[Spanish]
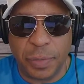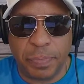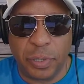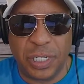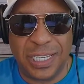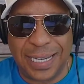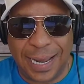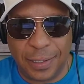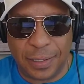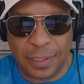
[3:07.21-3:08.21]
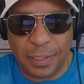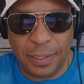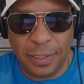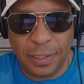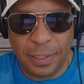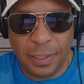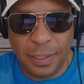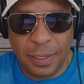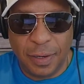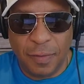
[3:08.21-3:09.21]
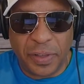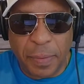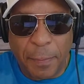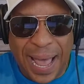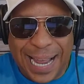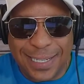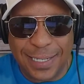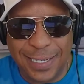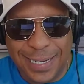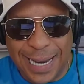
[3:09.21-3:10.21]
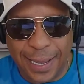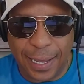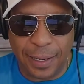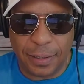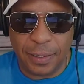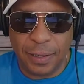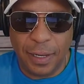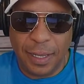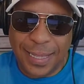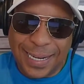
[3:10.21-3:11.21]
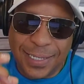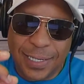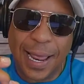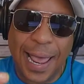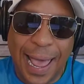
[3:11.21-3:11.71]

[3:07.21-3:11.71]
alrededor de 300% durante la última década.